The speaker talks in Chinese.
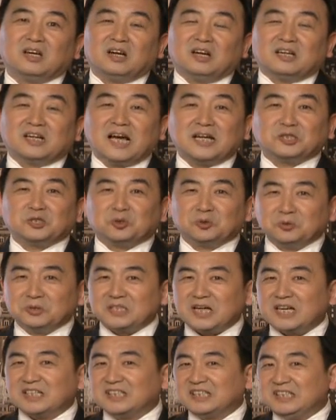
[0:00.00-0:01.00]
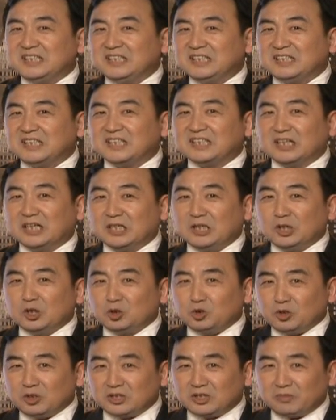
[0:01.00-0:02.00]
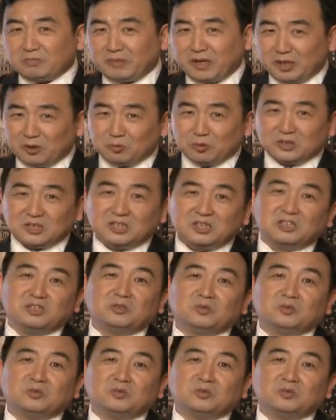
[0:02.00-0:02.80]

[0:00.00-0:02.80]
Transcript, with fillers: 而他崇尚的一切呢，却是美国的制